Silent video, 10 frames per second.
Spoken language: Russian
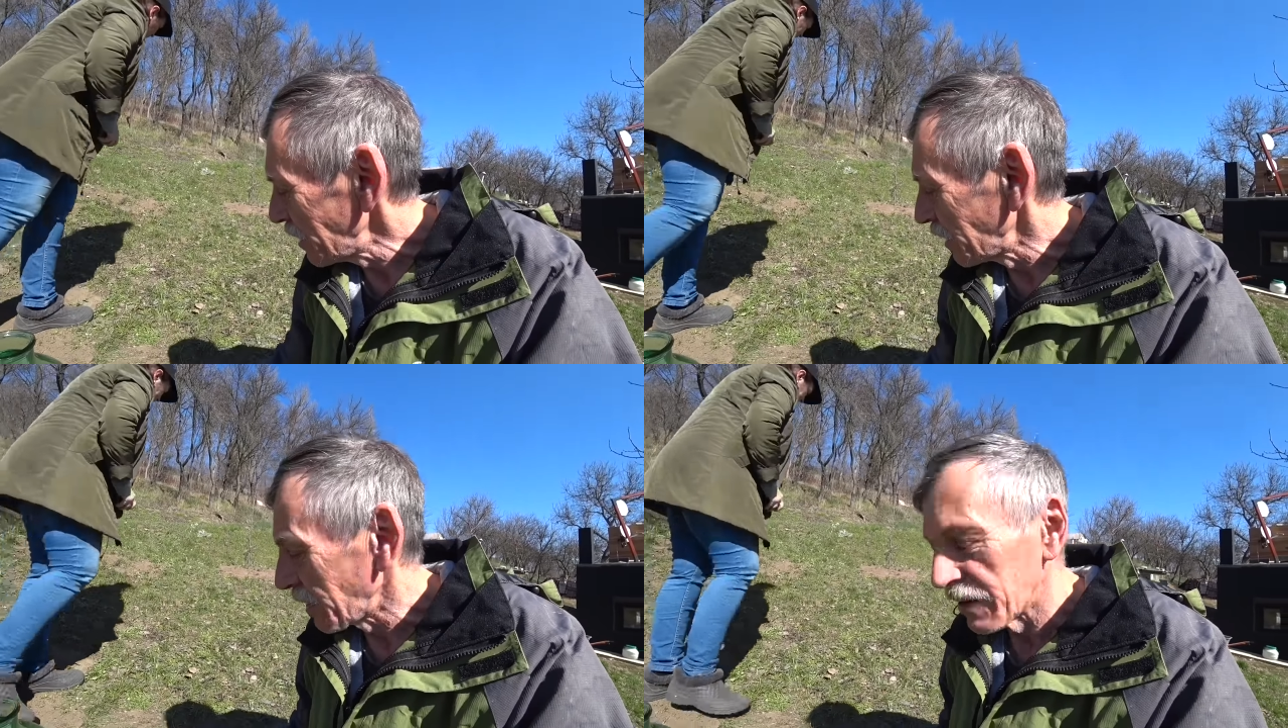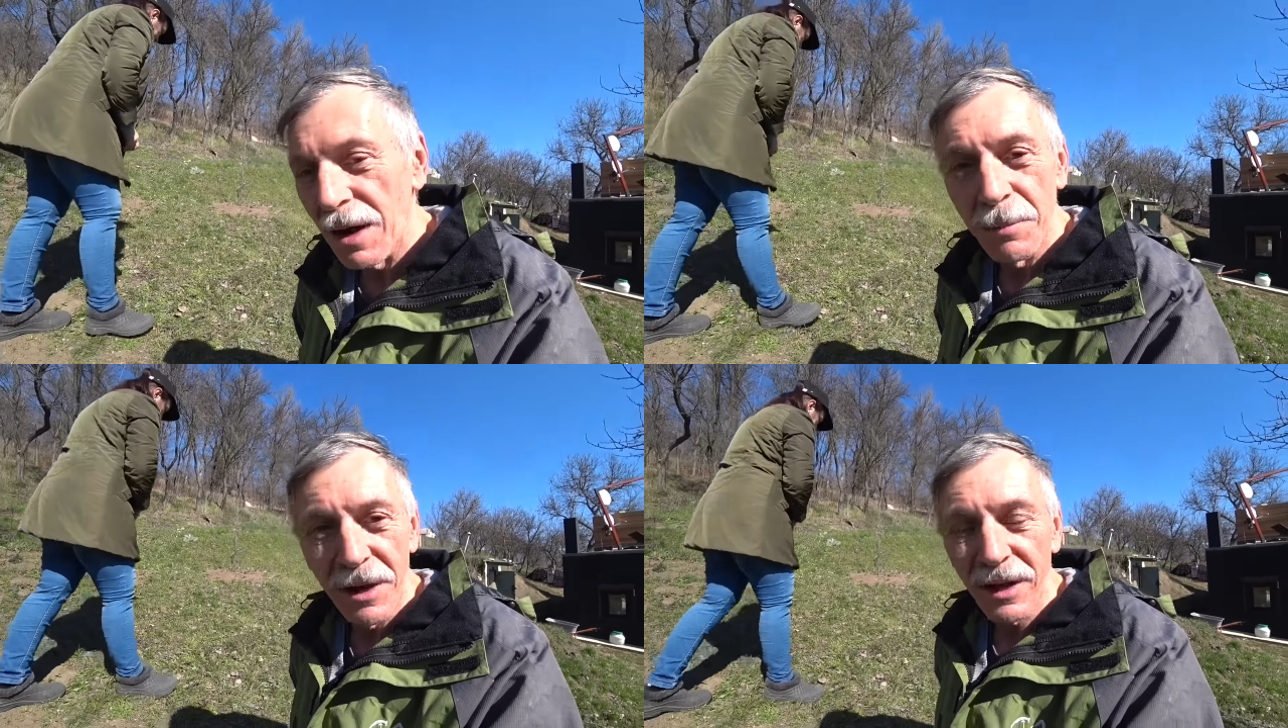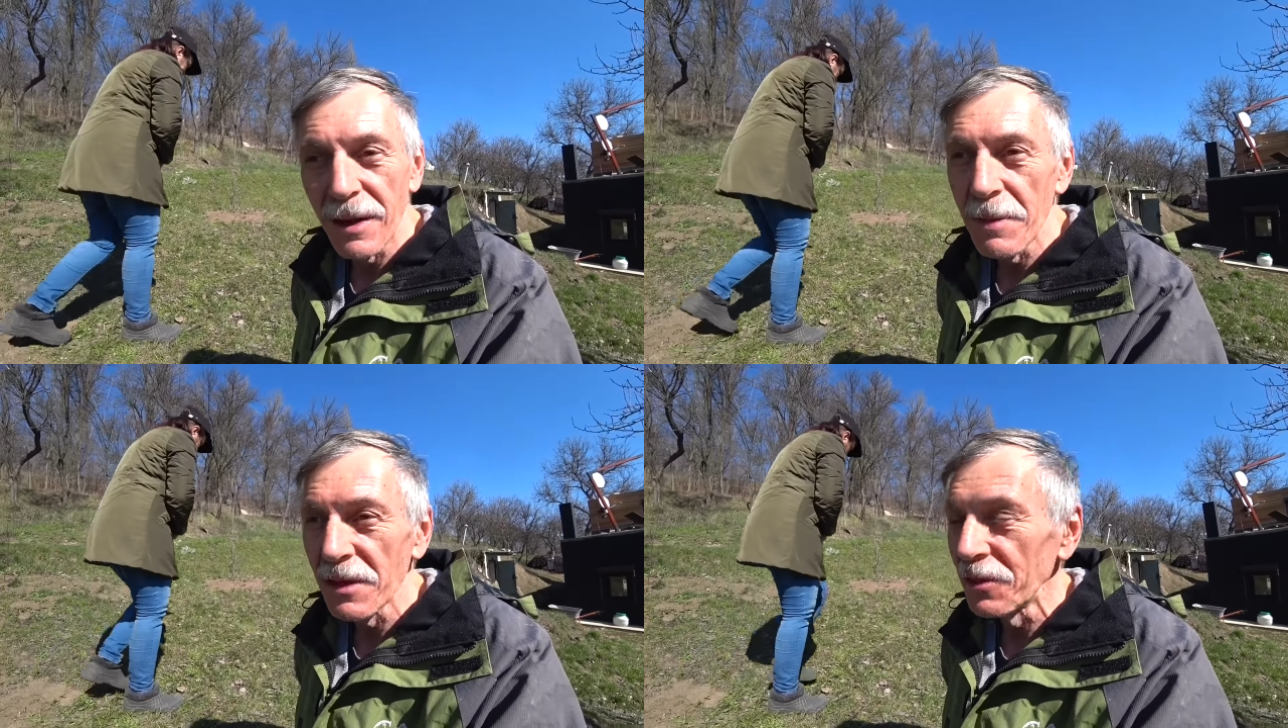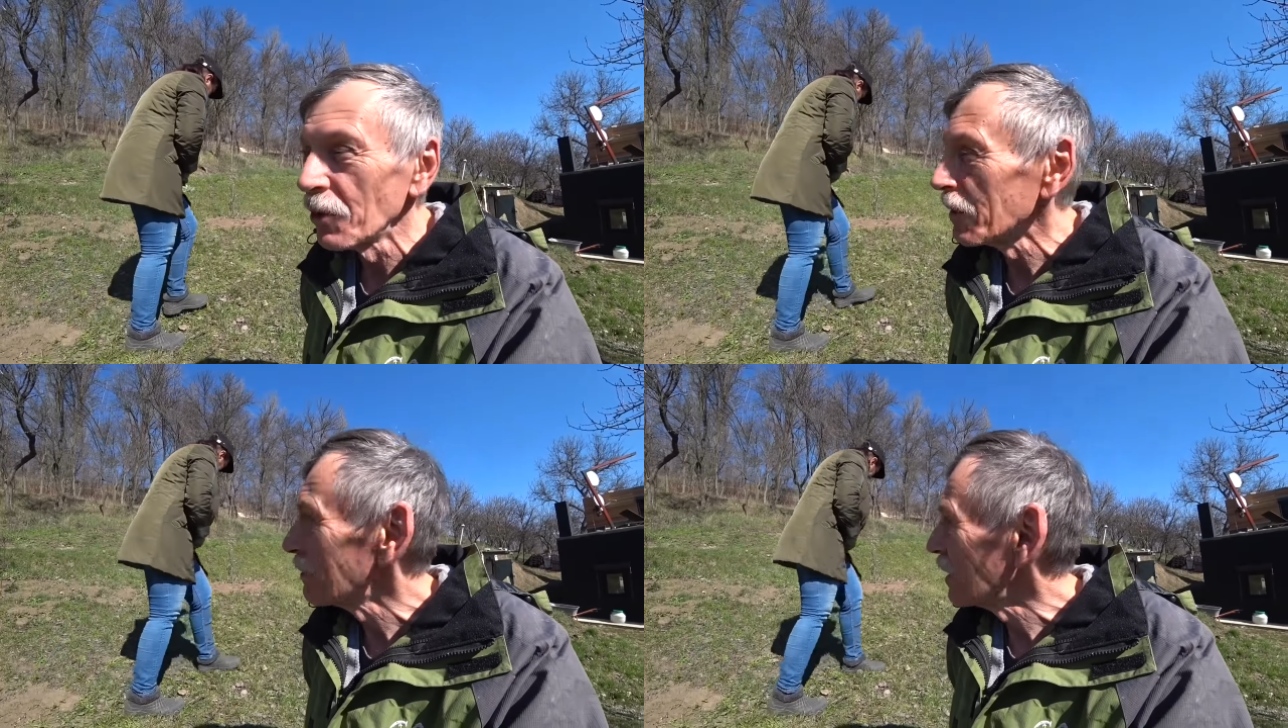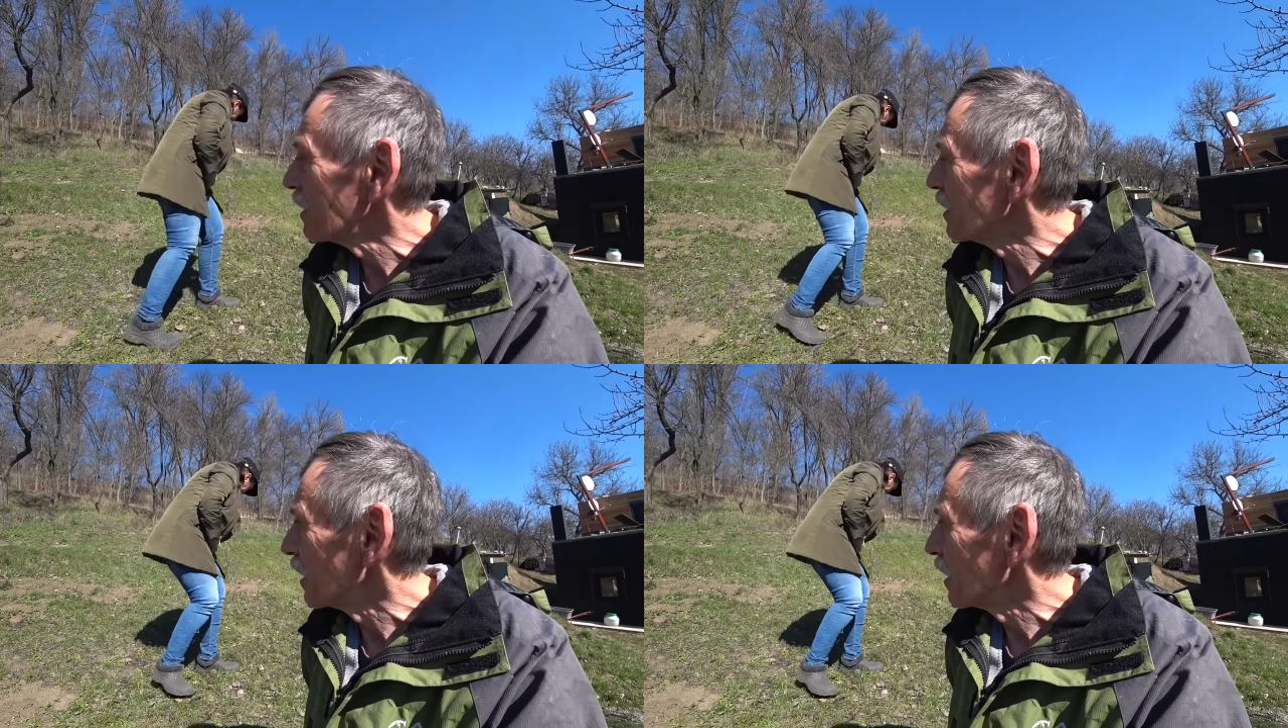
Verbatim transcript: э, как нам рекомендовали,